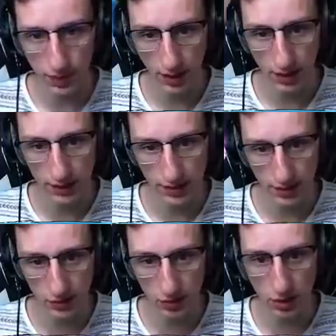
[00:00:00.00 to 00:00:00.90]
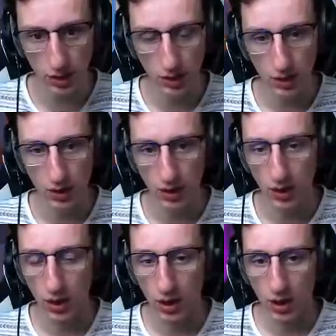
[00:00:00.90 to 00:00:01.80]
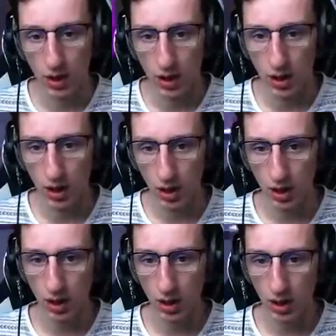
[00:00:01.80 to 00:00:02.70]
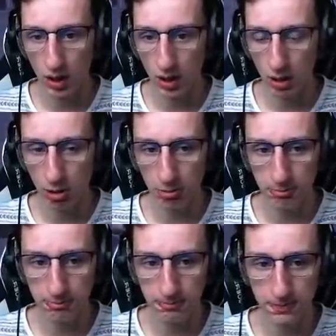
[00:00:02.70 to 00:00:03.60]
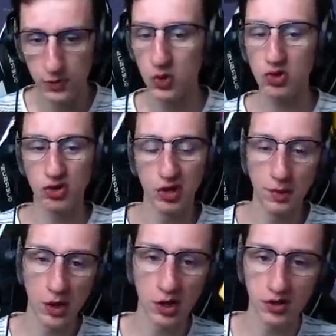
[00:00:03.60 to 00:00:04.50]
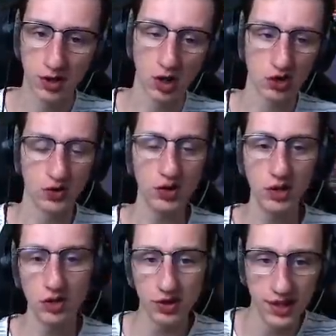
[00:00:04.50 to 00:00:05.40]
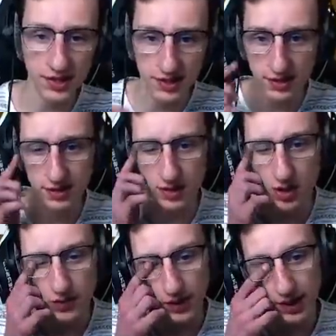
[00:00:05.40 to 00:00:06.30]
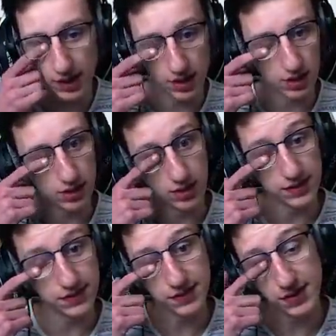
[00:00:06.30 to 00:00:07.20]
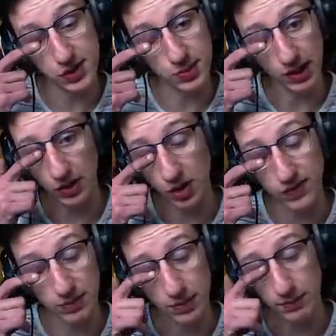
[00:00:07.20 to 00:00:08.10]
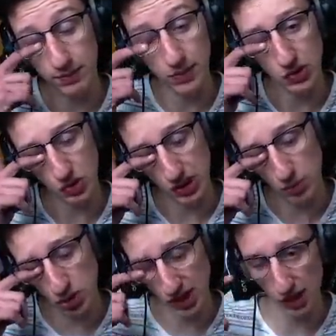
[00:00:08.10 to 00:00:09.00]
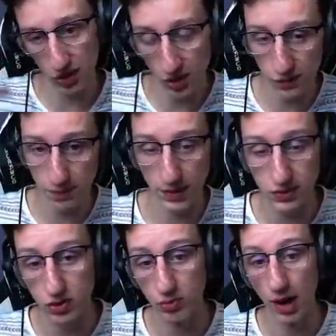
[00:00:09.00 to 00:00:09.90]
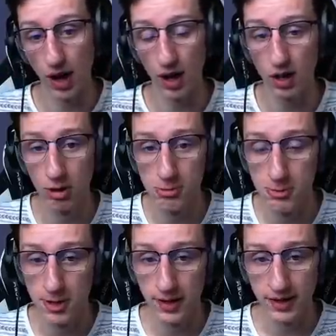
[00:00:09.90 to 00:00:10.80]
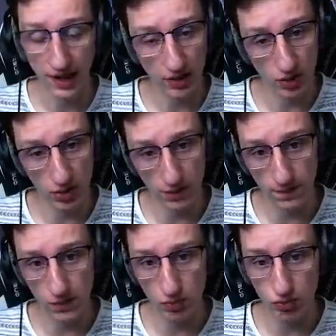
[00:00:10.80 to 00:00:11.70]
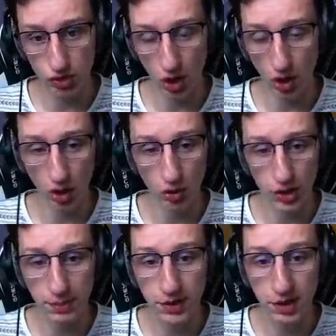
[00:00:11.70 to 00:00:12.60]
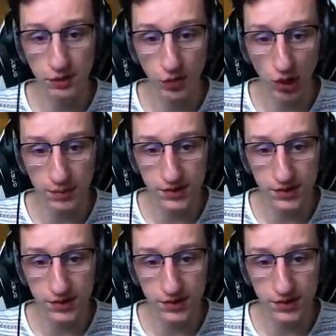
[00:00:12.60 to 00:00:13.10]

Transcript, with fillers: Rien à dire là-dessus. Euh, du coup, je vais donner ma note. Alors, je vais donner une note esthétique. En vrai, l'esthétique, je mettrais 9,5. Au début, j'étais à 9 parce que, ben, il y a le. Genre euh, des petits défauts comme